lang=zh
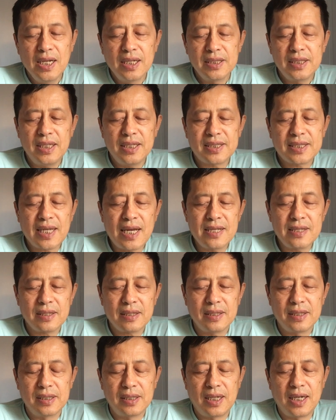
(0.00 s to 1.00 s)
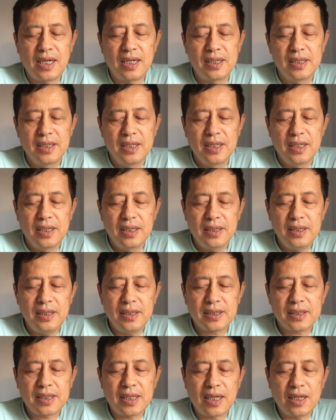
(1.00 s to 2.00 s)
第三啊，伊
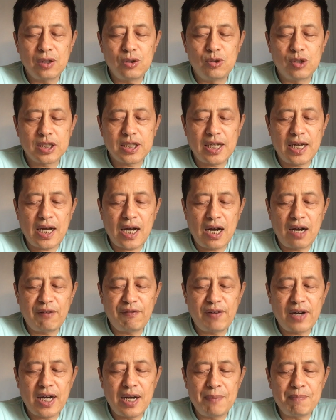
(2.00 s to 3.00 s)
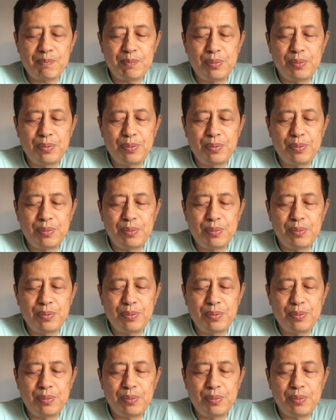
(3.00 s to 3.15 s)
斯兰国在阿富汗